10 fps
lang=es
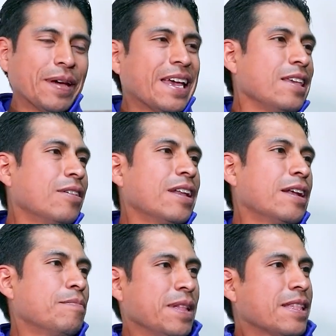pequeño
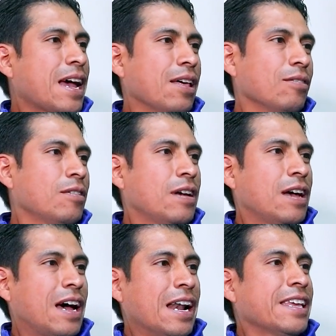Daniel Pintado?
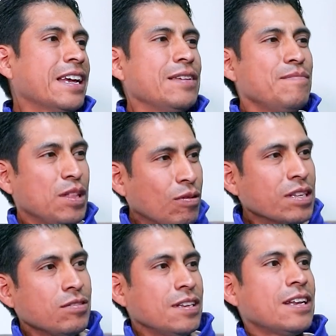¿Alguien le
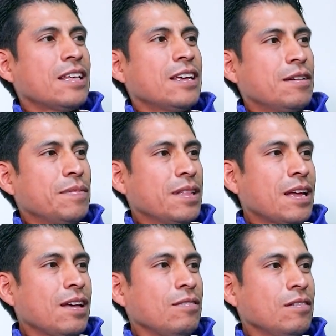invitó a soñar a Daniel
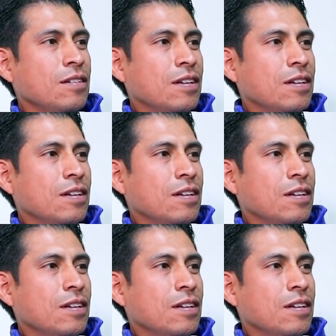Pintado?